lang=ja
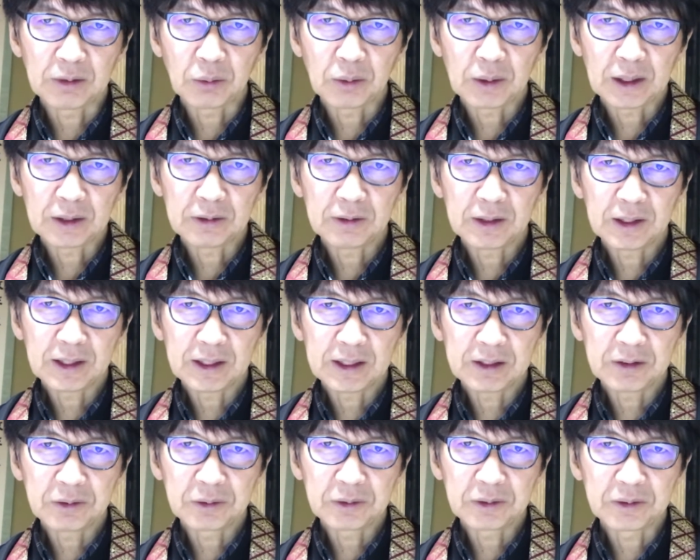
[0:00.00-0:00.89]
他の習
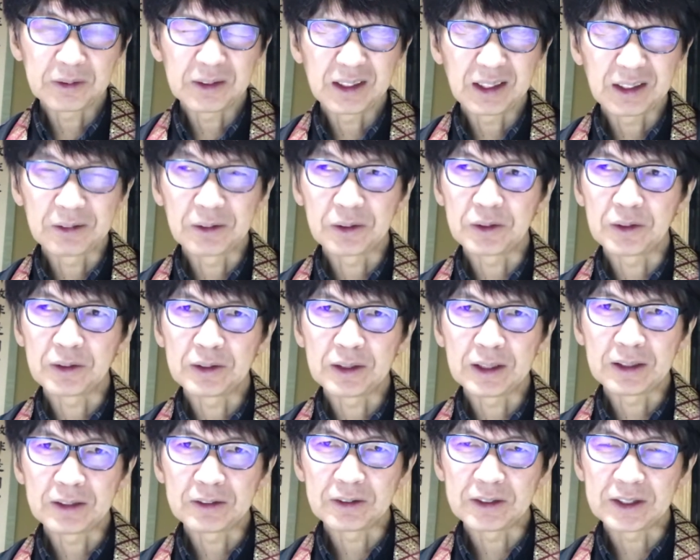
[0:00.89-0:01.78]
い事っていうことに
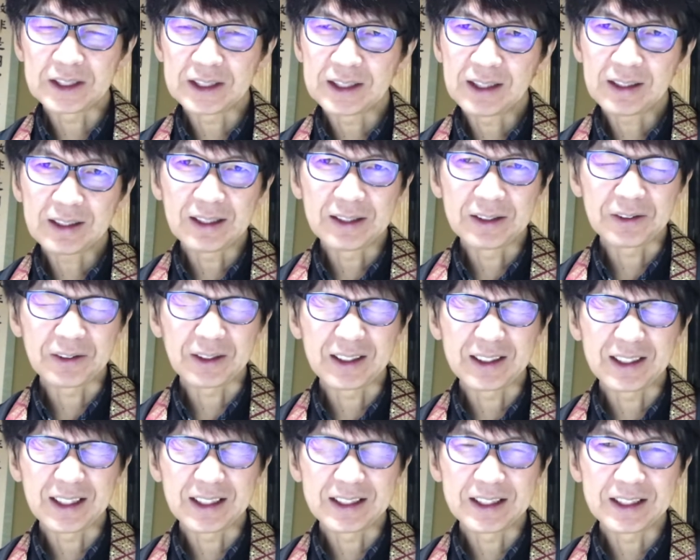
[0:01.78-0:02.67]
なると滋賀県とか
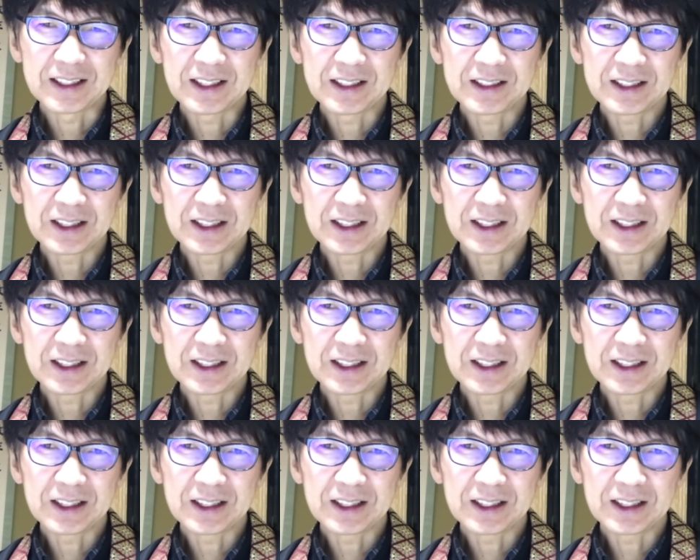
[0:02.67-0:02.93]
だったら自転